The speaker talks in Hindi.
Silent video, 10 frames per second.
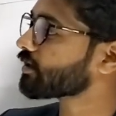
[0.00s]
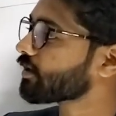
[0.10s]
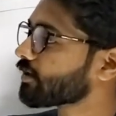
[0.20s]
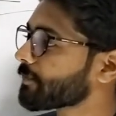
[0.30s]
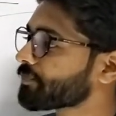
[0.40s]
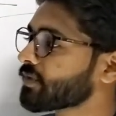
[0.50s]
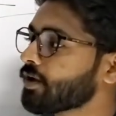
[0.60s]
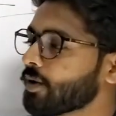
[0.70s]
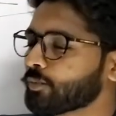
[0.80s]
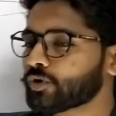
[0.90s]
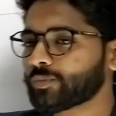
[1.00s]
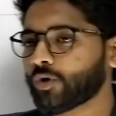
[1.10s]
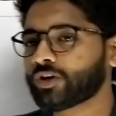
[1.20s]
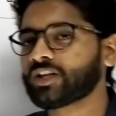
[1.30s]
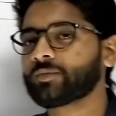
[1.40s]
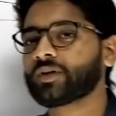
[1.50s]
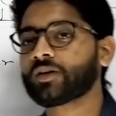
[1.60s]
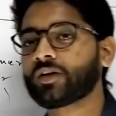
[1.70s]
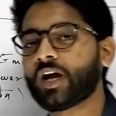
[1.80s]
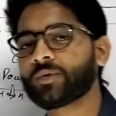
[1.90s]
दी गई है पूरी पॉलिटी
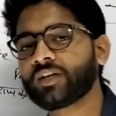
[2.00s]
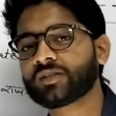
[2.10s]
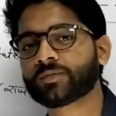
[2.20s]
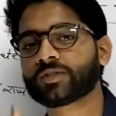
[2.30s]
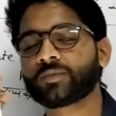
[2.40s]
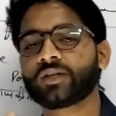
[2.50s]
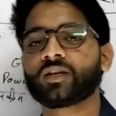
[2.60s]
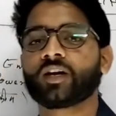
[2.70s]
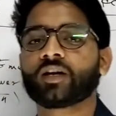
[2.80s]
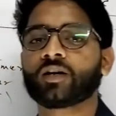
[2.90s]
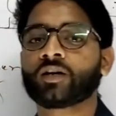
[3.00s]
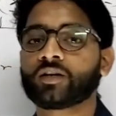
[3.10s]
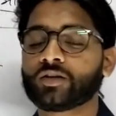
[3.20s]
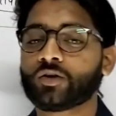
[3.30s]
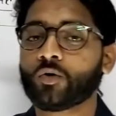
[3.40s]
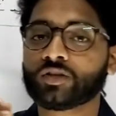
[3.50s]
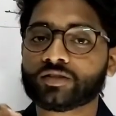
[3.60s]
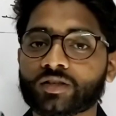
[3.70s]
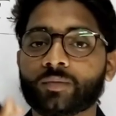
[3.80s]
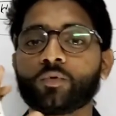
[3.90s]
में कभी ये समझ में ही नहीं आएगा कि कौन
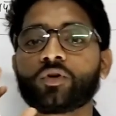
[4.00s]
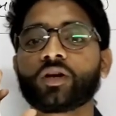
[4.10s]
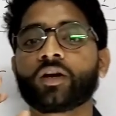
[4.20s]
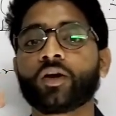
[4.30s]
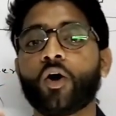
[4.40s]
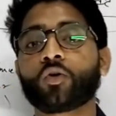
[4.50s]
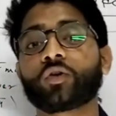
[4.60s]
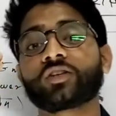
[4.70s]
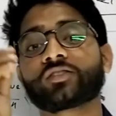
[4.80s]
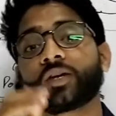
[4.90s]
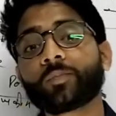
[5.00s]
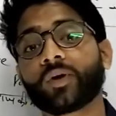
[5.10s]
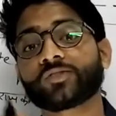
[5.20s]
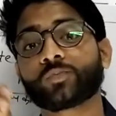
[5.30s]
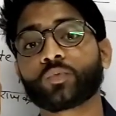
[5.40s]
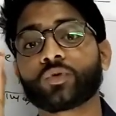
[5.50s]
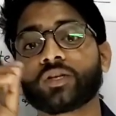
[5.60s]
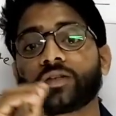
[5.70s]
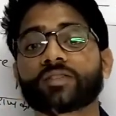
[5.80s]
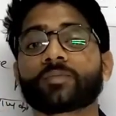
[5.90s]
इसका मुख्य है और किसके पास
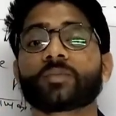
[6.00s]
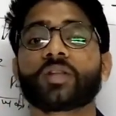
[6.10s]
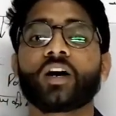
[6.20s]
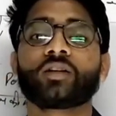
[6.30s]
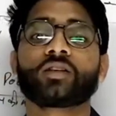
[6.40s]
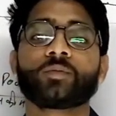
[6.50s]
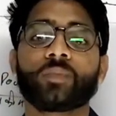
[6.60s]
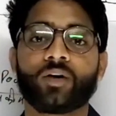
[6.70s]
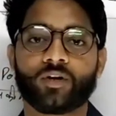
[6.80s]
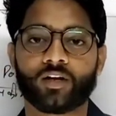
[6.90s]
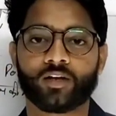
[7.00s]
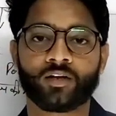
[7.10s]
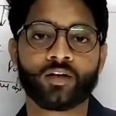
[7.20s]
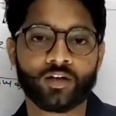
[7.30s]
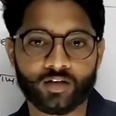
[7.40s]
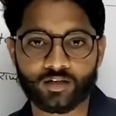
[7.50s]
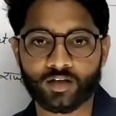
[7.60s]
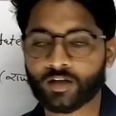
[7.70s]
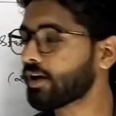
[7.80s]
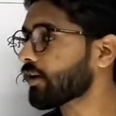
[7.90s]
पूरी संविधान की पावर है ठीक
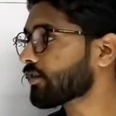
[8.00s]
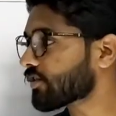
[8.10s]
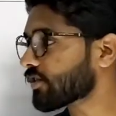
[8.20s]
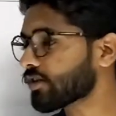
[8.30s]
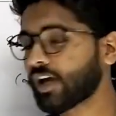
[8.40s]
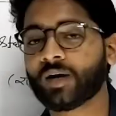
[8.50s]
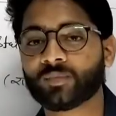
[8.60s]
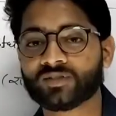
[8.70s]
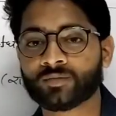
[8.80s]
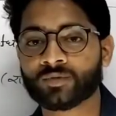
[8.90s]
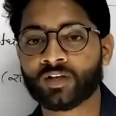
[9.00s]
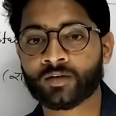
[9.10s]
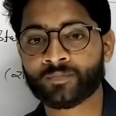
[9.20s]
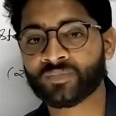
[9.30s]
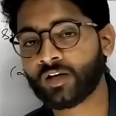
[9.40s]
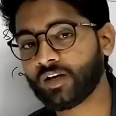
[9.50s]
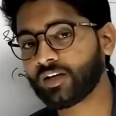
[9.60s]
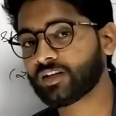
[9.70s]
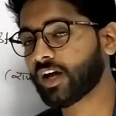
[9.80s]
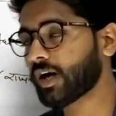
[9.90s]
है ये चीज़ है आपका संविधान
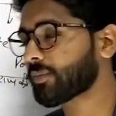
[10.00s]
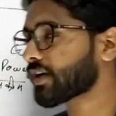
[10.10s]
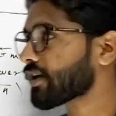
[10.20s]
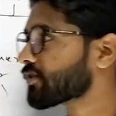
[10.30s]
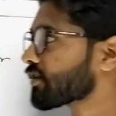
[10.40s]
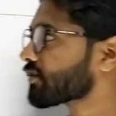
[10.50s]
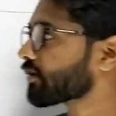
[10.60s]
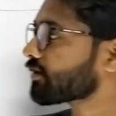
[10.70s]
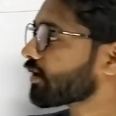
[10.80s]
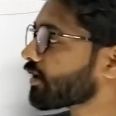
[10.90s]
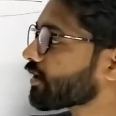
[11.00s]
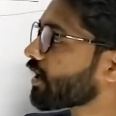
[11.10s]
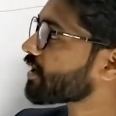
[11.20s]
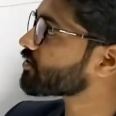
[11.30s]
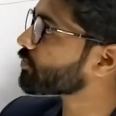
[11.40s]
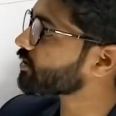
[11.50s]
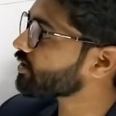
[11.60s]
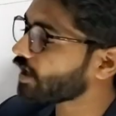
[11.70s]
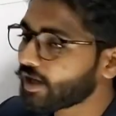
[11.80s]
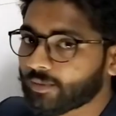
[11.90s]
लेकिन यहां पर राष्ट्रीय शक्ति है
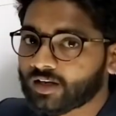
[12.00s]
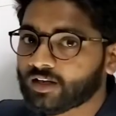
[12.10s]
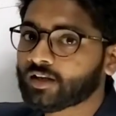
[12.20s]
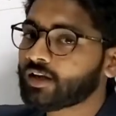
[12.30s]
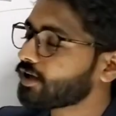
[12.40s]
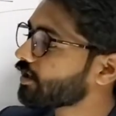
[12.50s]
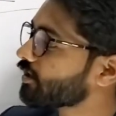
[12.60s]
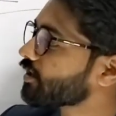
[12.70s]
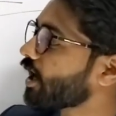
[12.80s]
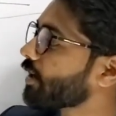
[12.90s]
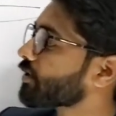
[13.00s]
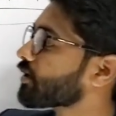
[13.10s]
राष्ट्रपति है भले लेकिन यहां